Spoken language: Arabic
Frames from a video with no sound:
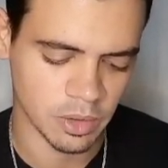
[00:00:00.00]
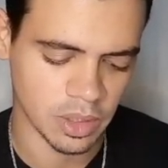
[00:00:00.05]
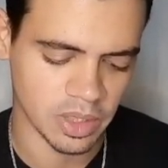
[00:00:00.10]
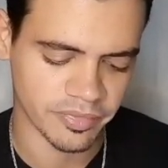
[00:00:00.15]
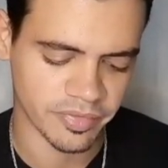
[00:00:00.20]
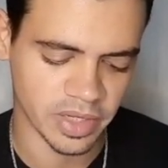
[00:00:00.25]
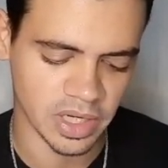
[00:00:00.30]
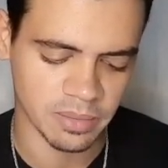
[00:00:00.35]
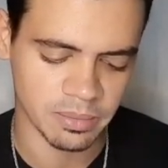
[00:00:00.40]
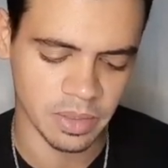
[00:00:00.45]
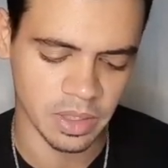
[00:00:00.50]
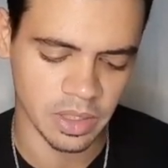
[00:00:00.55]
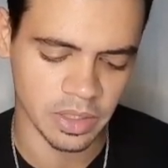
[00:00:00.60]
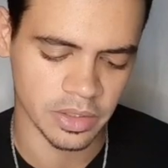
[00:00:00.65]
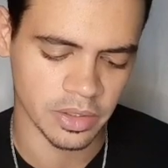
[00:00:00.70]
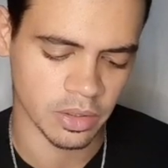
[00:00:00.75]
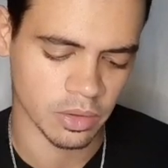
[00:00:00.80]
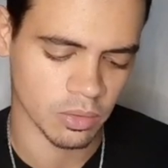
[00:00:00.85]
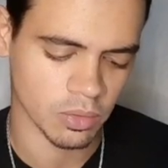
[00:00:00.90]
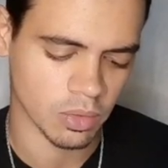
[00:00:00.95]
هو قفلها من
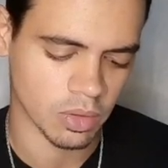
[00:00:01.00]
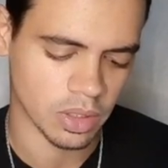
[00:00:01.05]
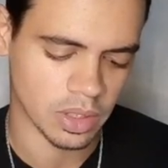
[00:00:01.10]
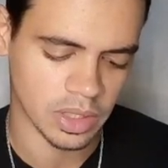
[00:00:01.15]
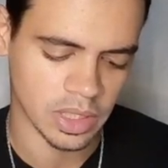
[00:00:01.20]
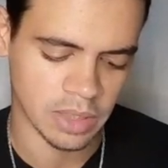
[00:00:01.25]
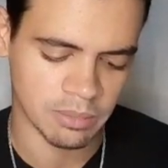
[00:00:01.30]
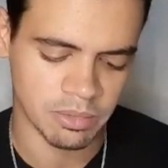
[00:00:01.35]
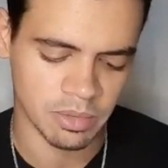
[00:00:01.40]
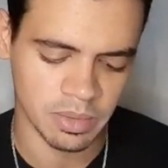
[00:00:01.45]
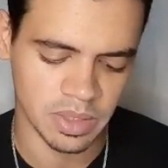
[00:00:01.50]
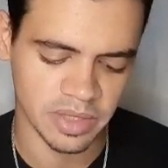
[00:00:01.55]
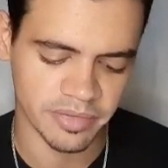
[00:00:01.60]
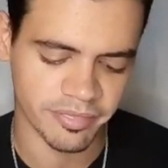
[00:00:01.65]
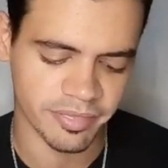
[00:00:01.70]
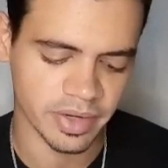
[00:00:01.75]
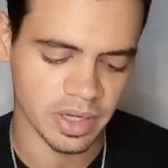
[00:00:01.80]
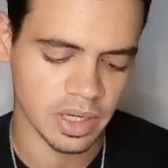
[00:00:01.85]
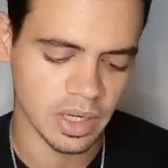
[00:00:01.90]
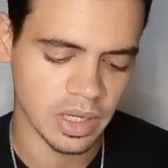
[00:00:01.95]
اللاينر لوك قبل ما
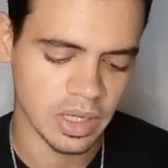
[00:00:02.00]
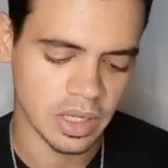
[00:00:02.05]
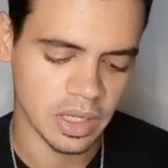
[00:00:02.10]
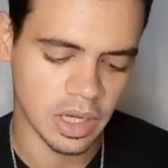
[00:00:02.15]
يقفل